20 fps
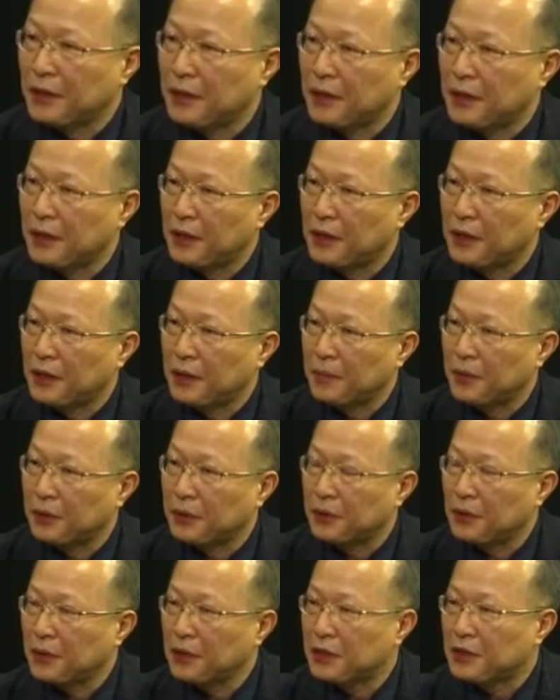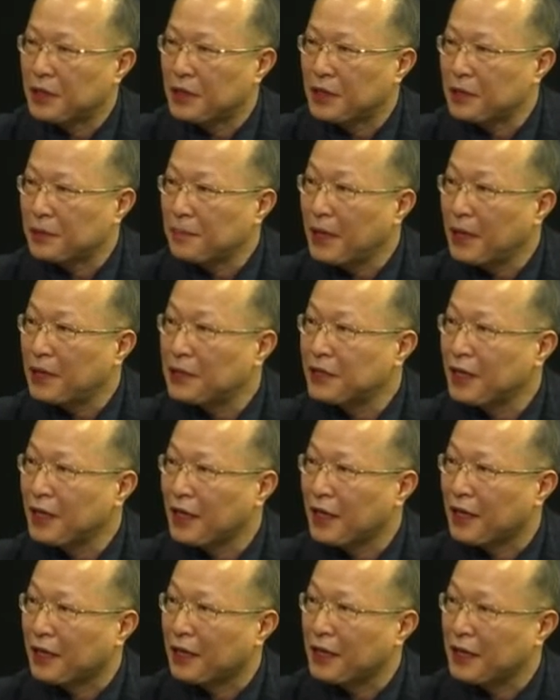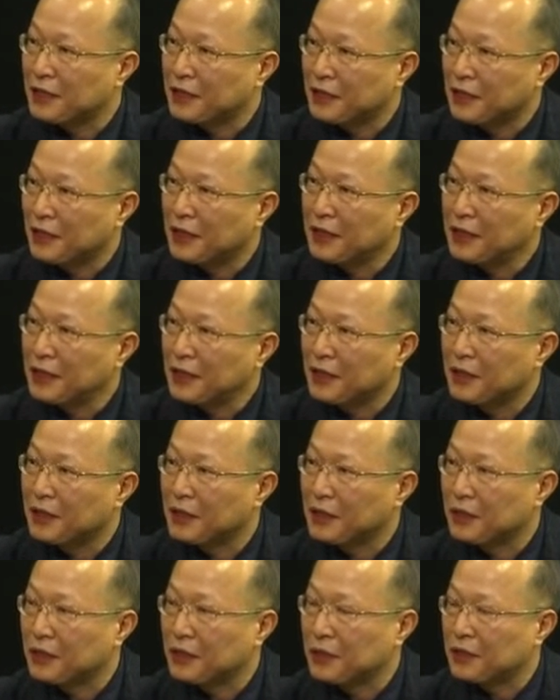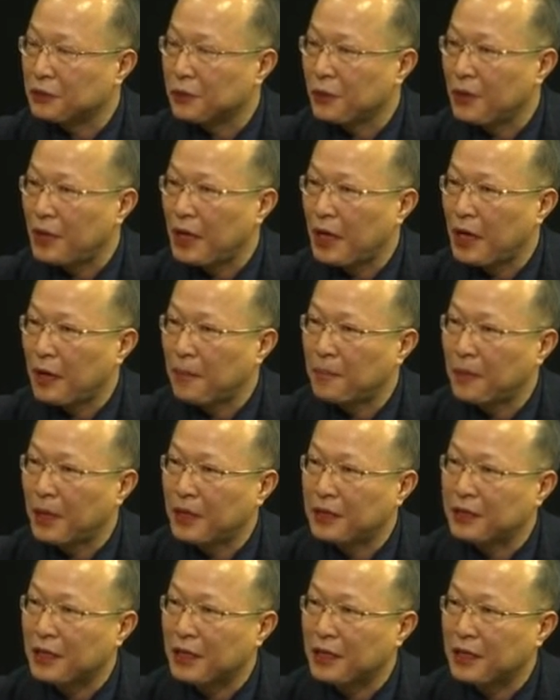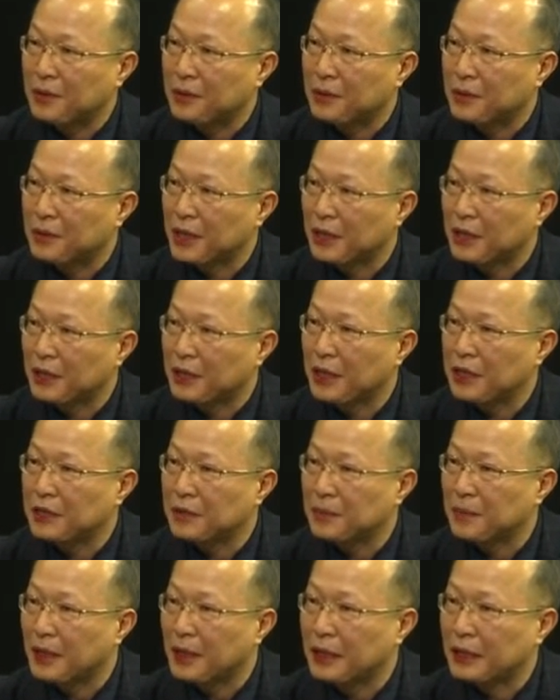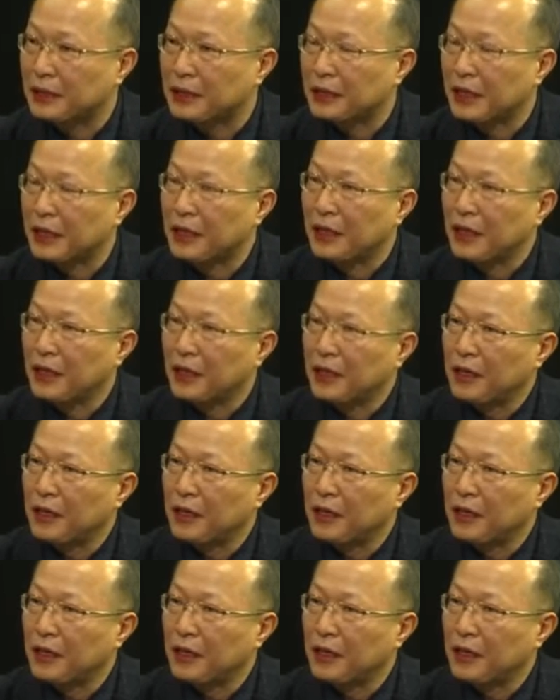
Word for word: 어, 보통 이제 18세까지 예, 소아암 환자라고 얘기를 하지만 음.